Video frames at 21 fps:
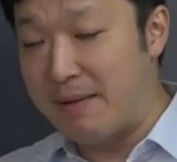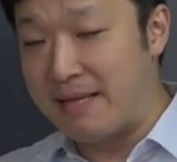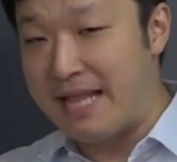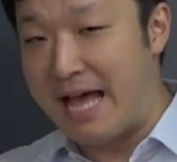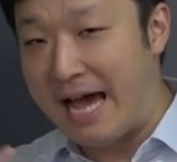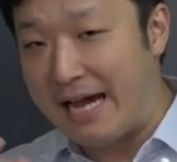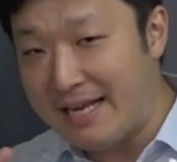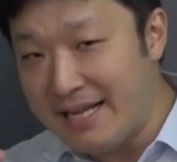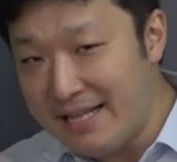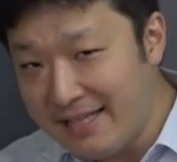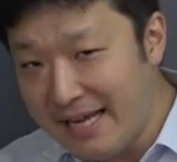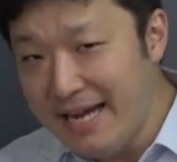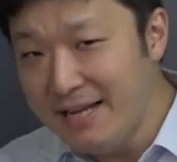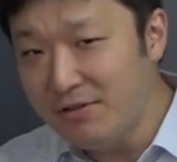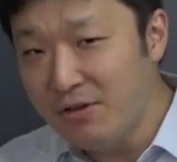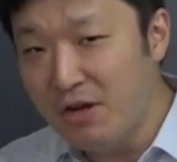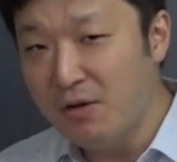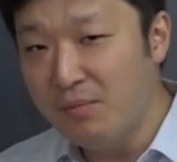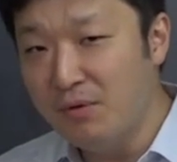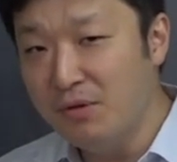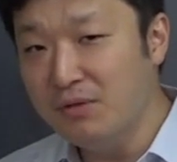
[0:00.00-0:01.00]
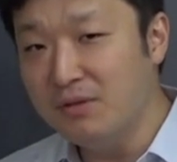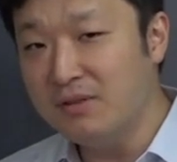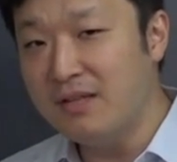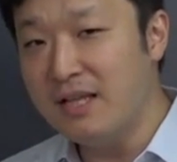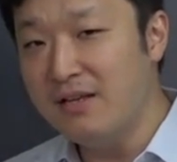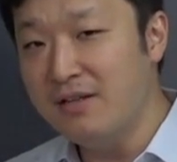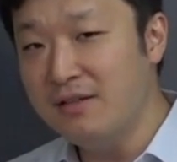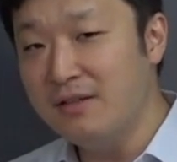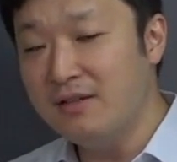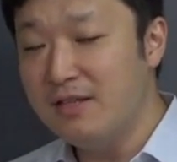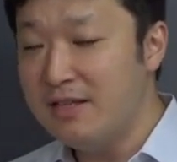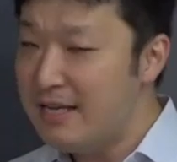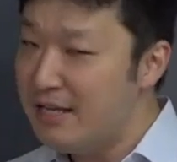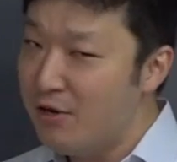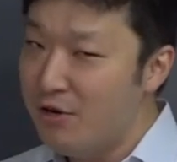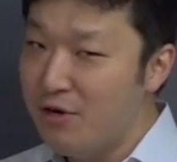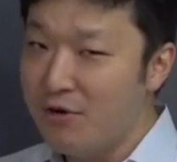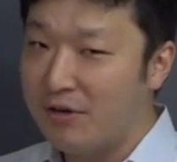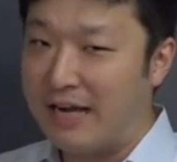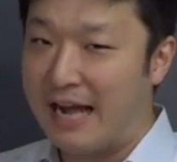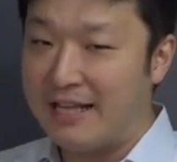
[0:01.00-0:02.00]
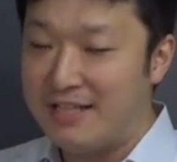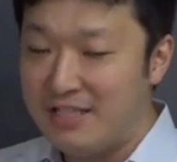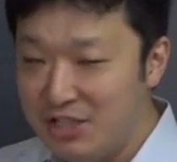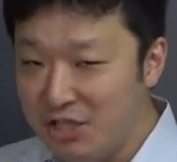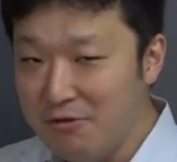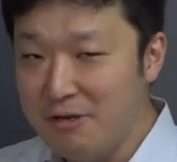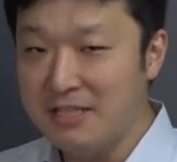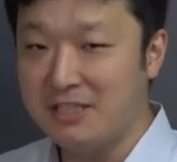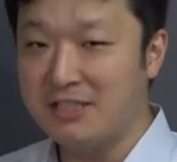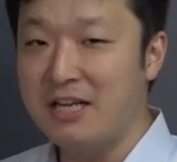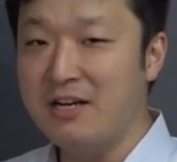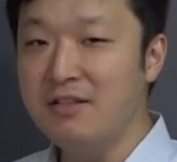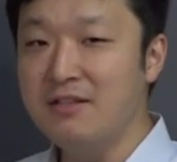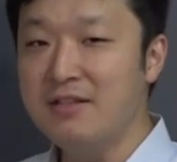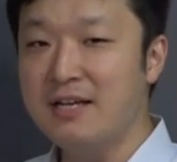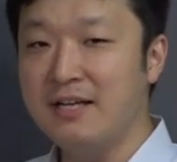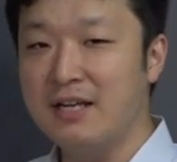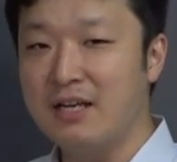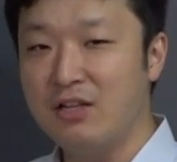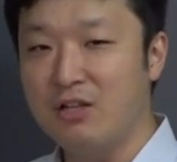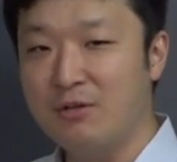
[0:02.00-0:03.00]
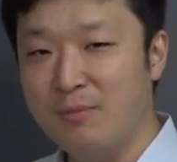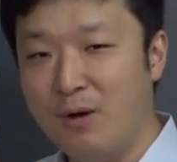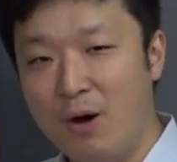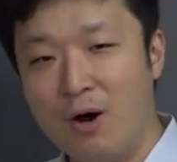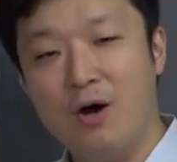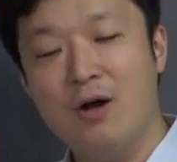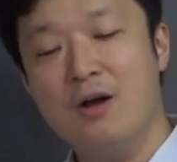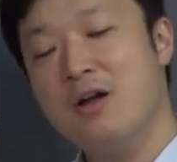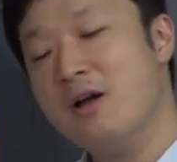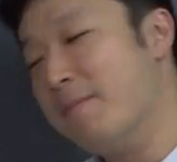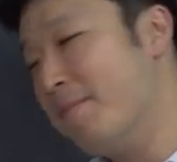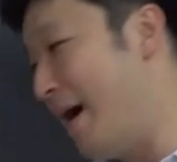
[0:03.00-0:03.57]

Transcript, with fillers: まあ、なりたいとは思ってるっていろいろ活動はしてるんだけれども、